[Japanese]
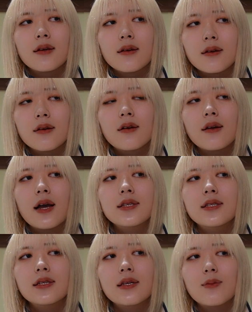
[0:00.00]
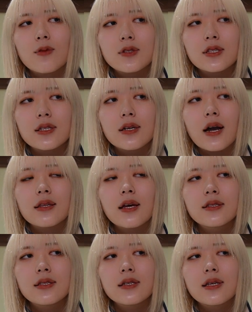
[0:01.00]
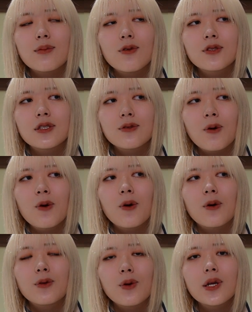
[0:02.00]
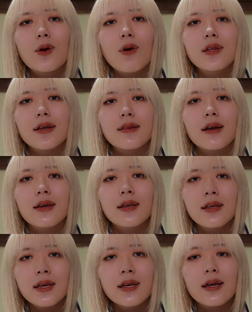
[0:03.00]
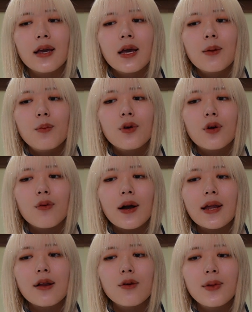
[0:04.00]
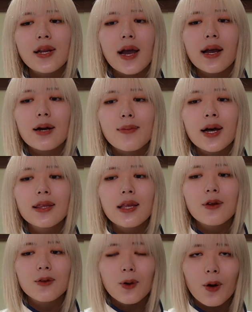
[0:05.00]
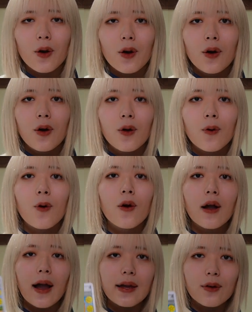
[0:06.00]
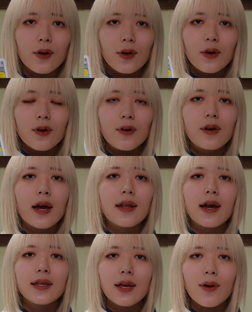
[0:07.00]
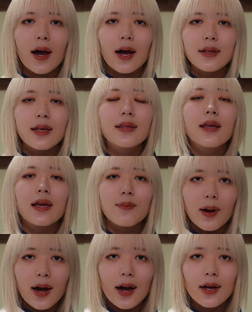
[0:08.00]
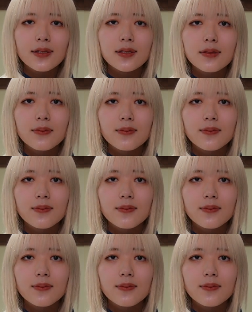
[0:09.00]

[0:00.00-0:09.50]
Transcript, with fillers: うん、悔しい気持ち、悲しい気持ちを乗り越えた先に報われる未来が待ってると、今回の占いでは出ています。